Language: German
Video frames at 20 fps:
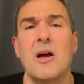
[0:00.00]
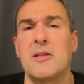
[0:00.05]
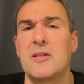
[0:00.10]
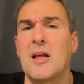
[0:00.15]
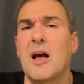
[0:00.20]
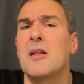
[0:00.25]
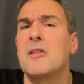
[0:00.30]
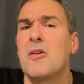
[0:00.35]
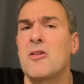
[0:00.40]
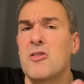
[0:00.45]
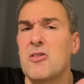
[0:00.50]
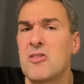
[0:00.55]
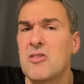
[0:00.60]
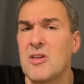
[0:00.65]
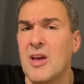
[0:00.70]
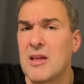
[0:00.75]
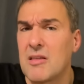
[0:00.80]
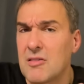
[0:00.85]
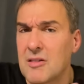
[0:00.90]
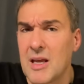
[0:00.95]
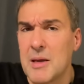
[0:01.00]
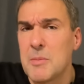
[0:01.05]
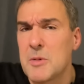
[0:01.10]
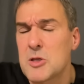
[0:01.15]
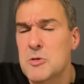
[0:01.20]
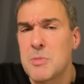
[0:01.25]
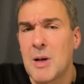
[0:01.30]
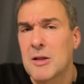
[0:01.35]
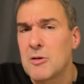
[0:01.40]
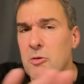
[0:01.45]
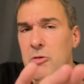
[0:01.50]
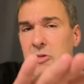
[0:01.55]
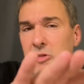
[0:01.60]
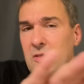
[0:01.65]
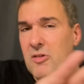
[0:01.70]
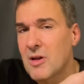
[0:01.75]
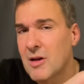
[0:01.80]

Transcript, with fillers: Daran, dass es extrem geschmacklos ist,